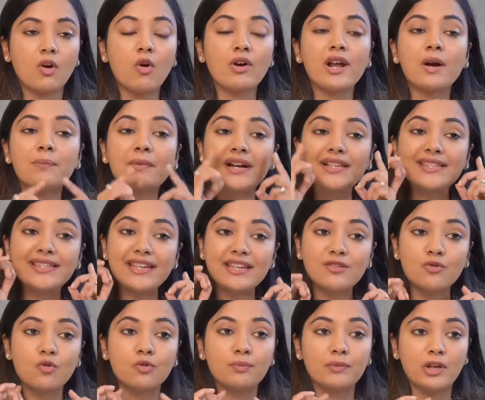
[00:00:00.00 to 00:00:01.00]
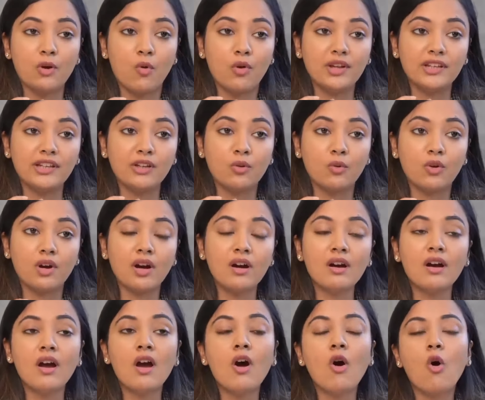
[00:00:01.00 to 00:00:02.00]
और आपका सी जोन भी ऑयली होगा
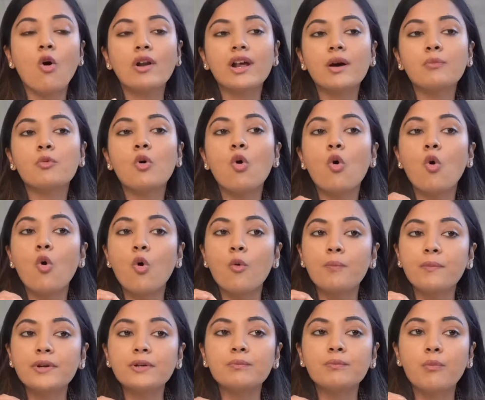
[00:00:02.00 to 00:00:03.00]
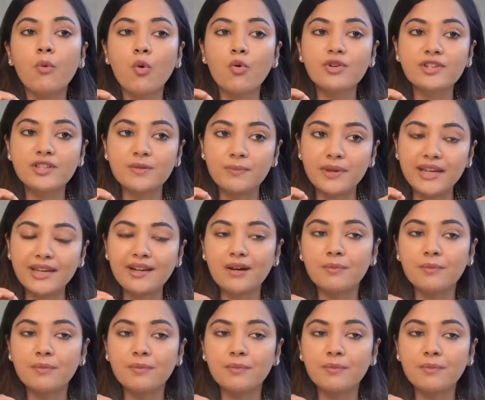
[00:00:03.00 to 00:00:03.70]
और आपको ओपन पोर्स भी